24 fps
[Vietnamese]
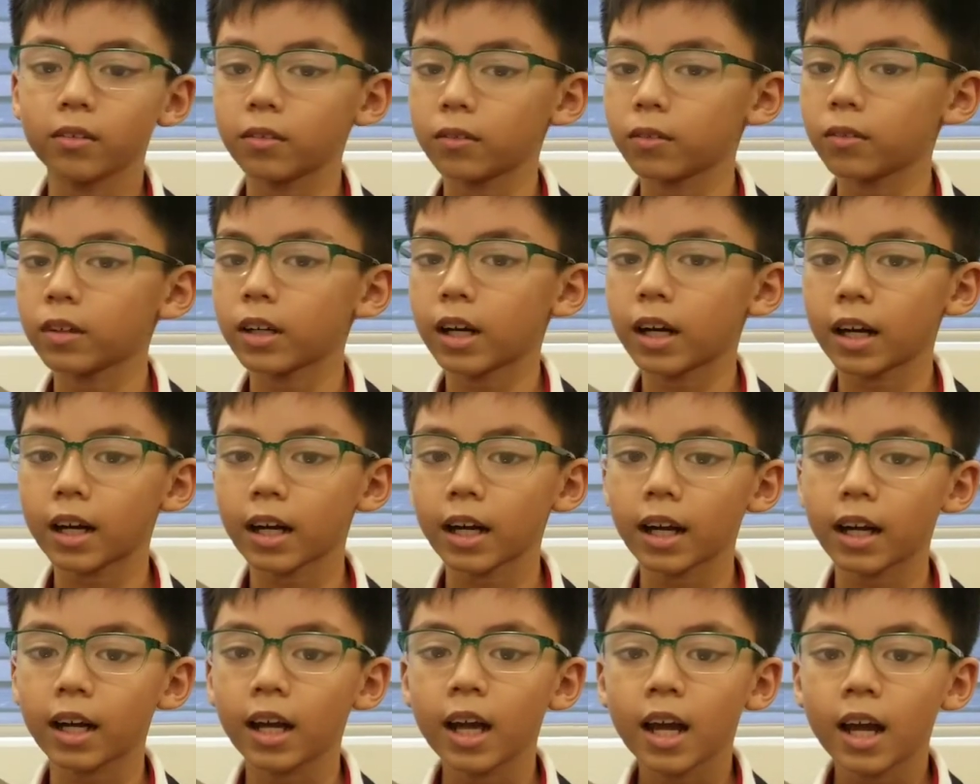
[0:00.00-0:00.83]
của Đăng
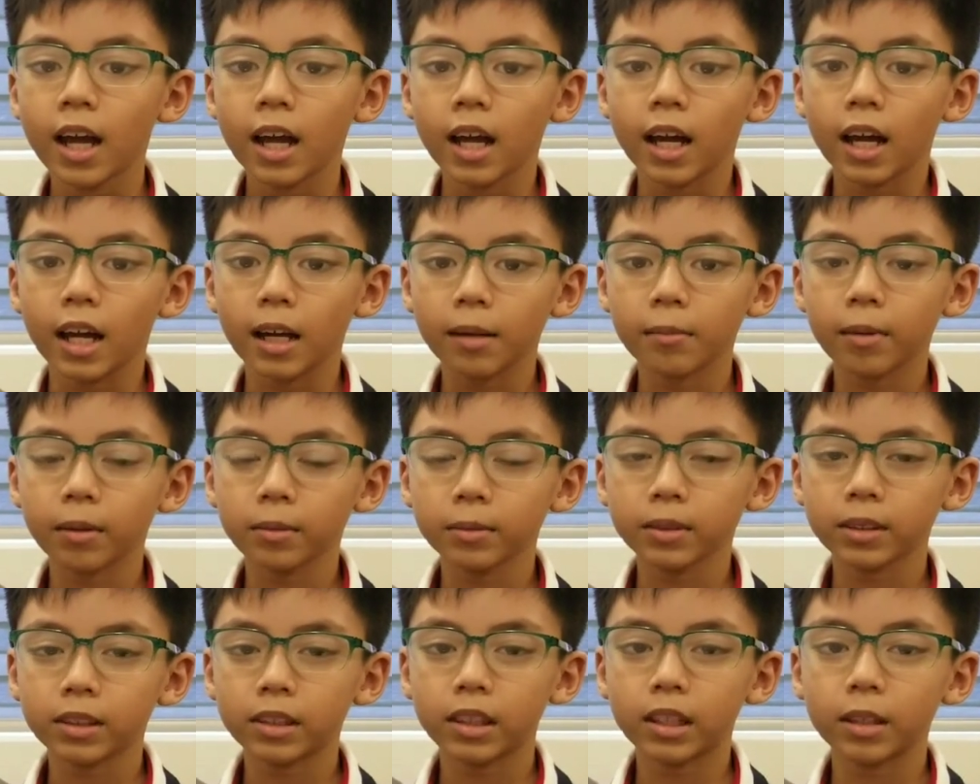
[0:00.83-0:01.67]
hai hãy
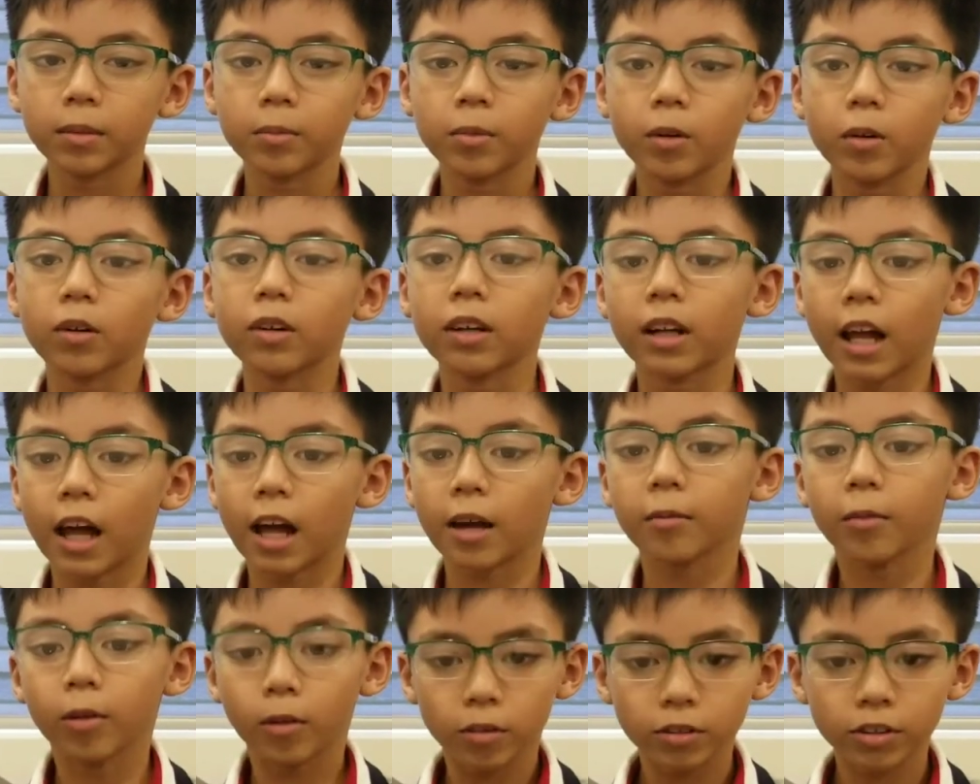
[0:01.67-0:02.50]
bấm cho Đăng một
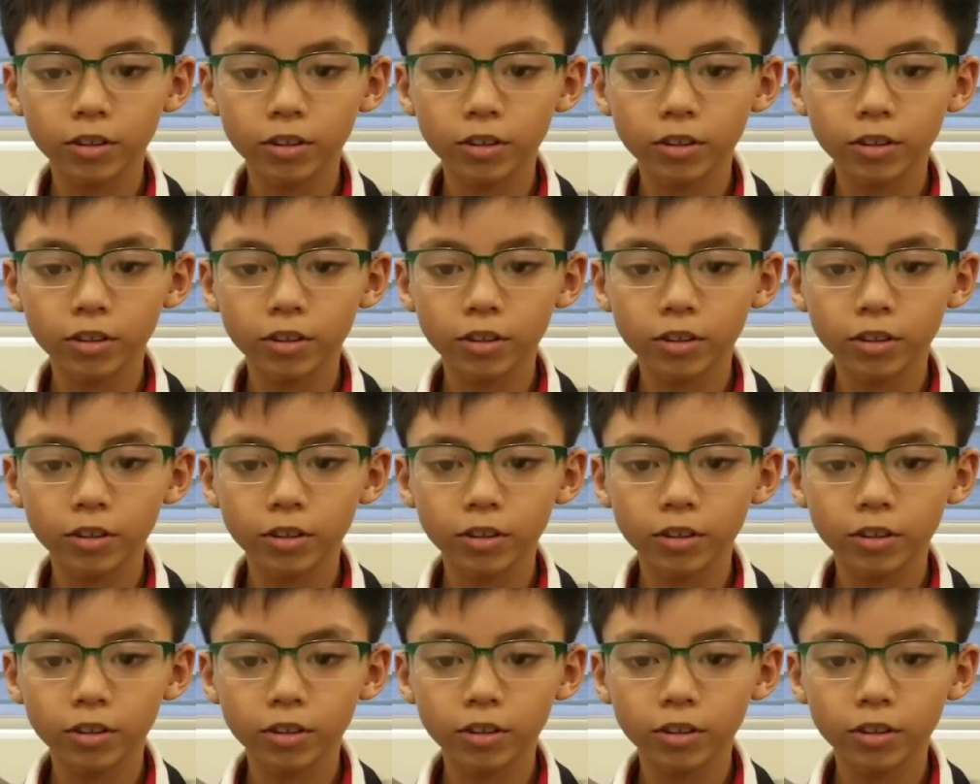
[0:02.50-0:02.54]
like một